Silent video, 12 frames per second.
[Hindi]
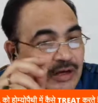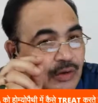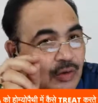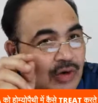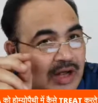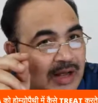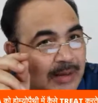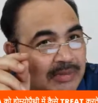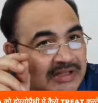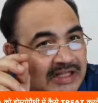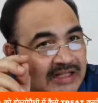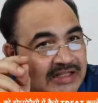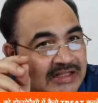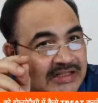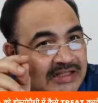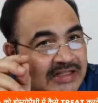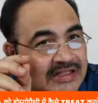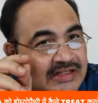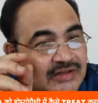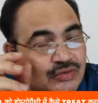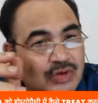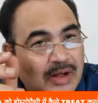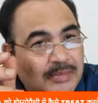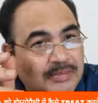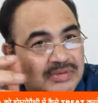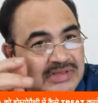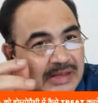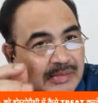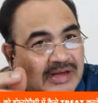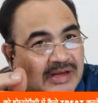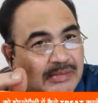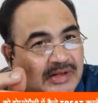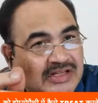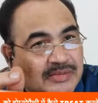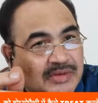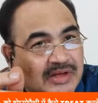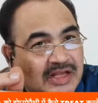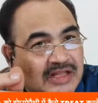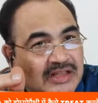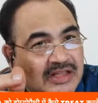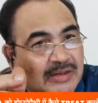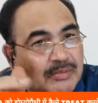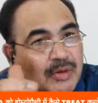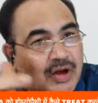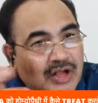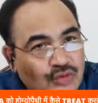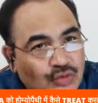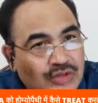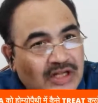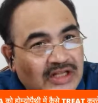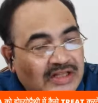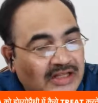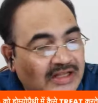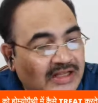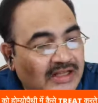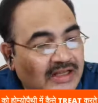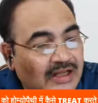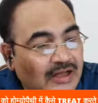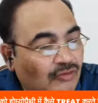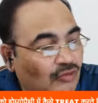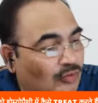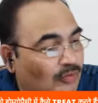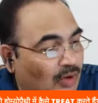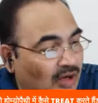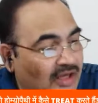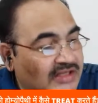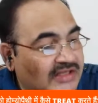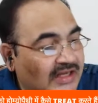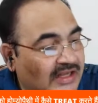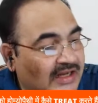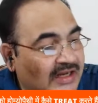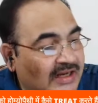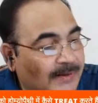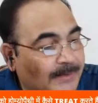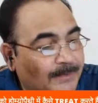और आप बता देते हैं जिसको आप सामान्य भाषा में कहते हैं कि ब्लॉकेज हो जाता है वो ब्लॉकेज रहेगा